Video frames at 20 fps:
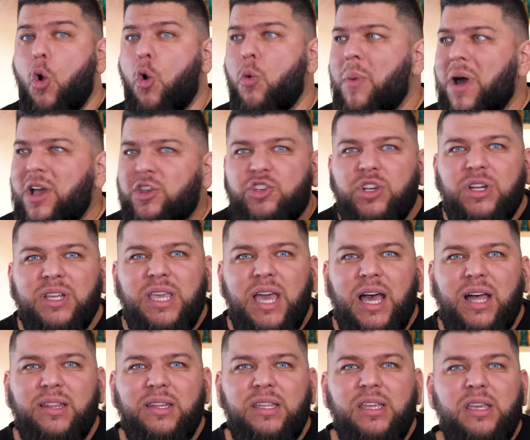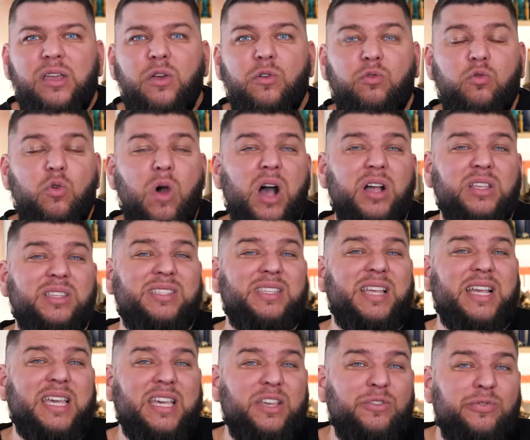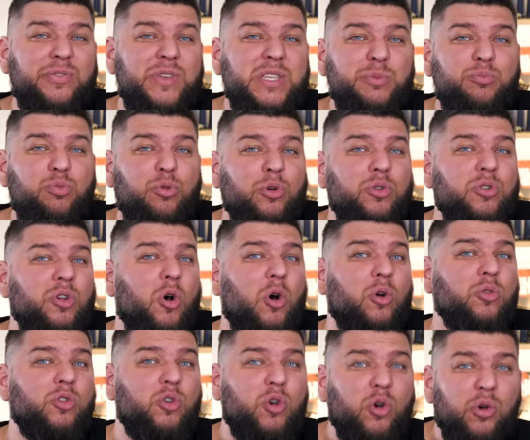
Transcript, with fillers: hommage incarné, voire sacrifice pour une grande